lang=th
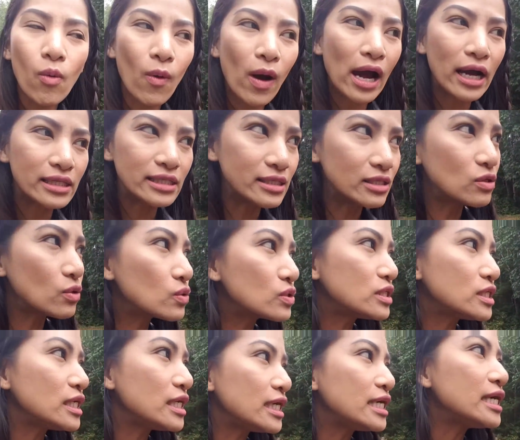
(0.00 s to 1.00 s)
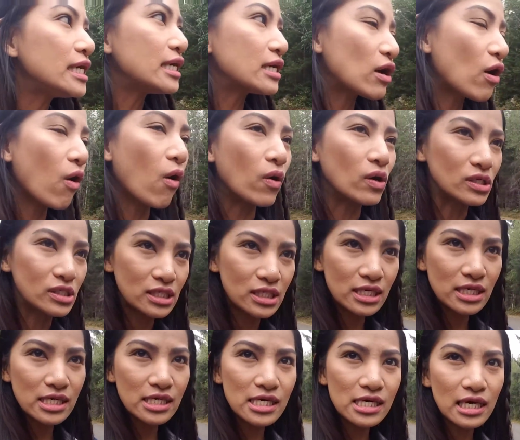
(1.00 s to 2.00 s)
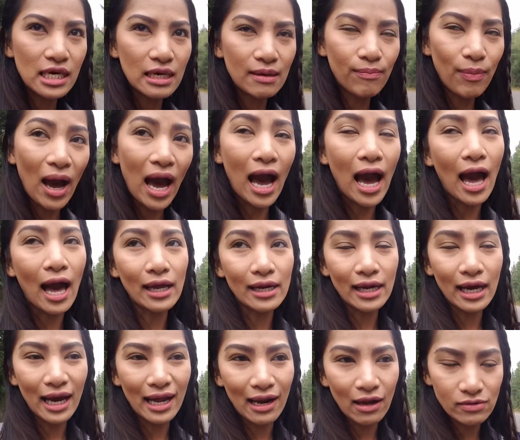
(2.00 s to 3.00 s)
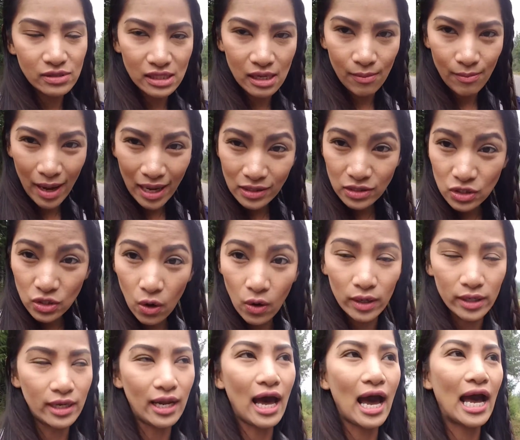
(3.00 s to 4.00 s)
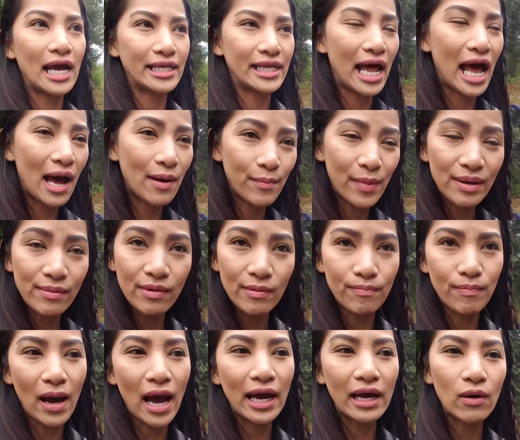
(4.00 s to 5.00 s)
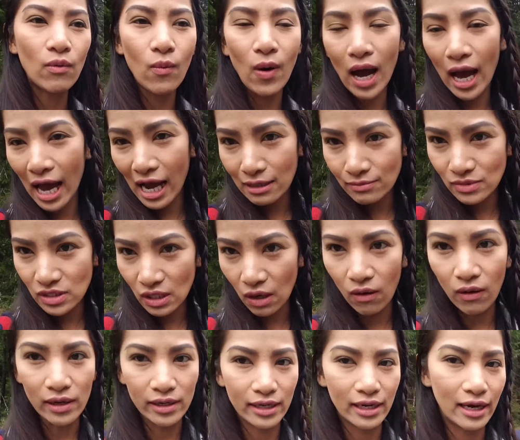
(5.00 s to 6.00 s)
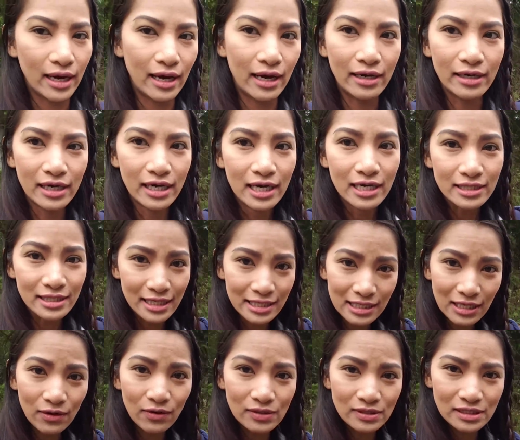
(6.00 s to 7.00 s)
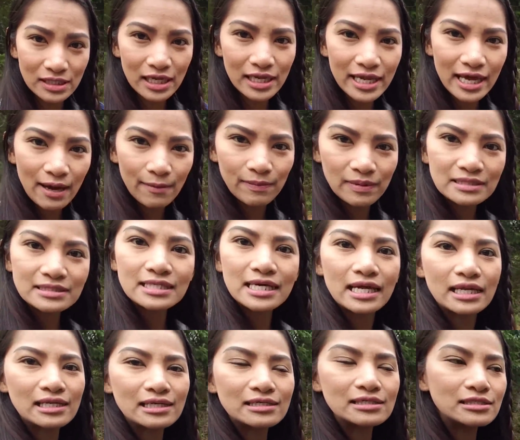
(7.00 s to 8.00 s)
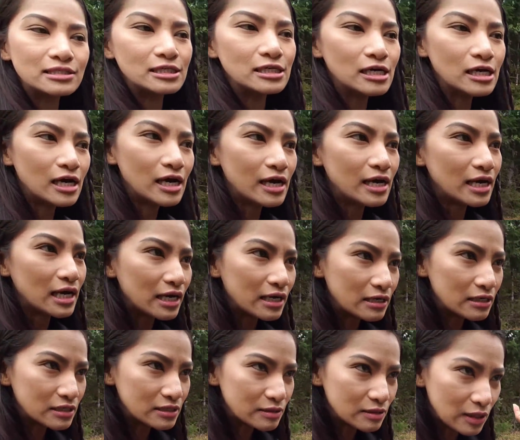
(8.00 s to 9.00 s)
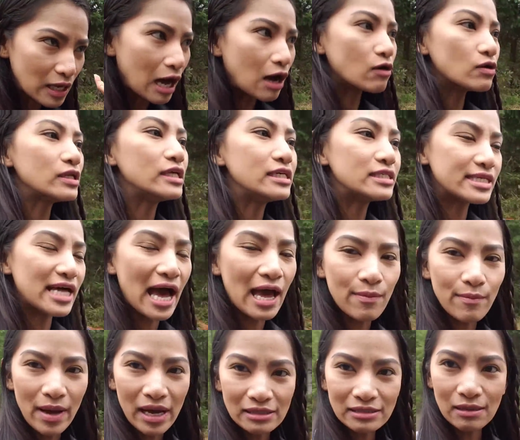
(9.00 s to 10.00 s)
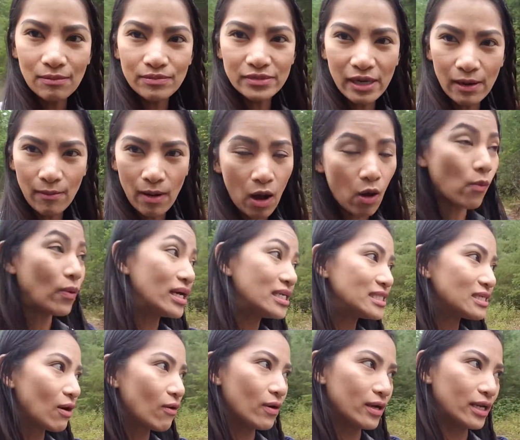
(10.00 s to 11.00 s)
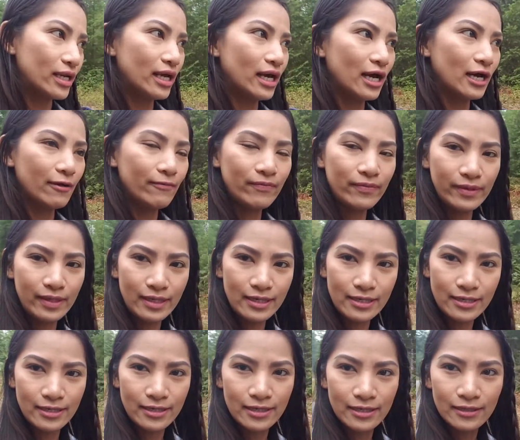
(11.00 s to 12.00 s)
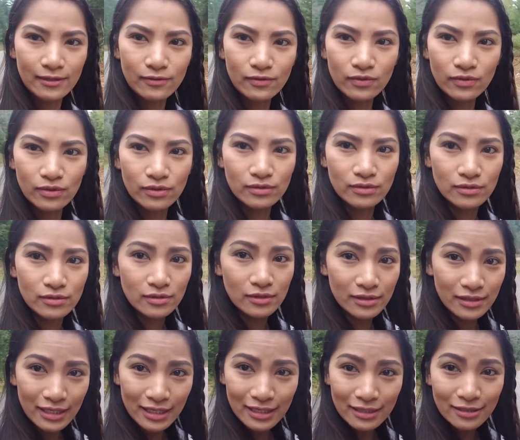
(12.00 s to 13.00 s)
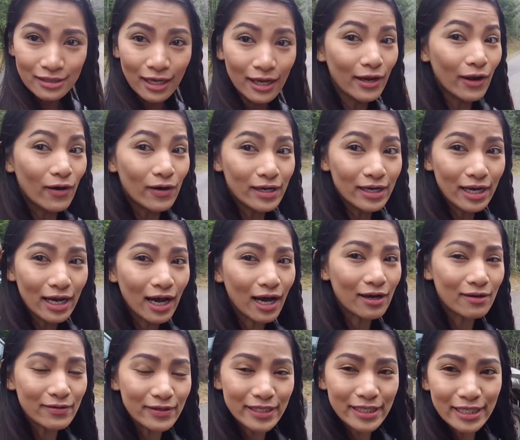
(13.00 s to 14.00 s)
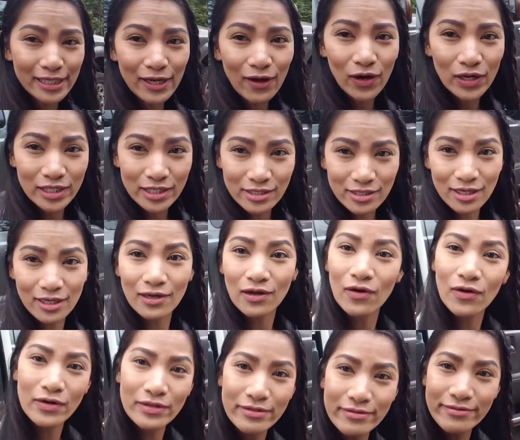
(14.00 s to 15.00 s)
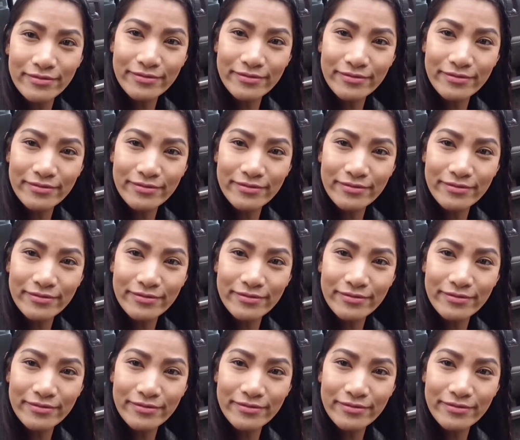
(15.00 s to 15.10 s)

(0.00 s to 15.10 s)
กว่าทุกที่ของที่พาร์คนะคะเราสามารถจอดได้ถ้าไม่มีป้ายคำว่าห้ามจอดนะคะแต่ถนนเส้นนี้พิเศษคือเขาดีไซน์มาสำหรับเอาไว้จอดนะคะดูนี่คือถนนค่ะวันนี้นอนที่ถนน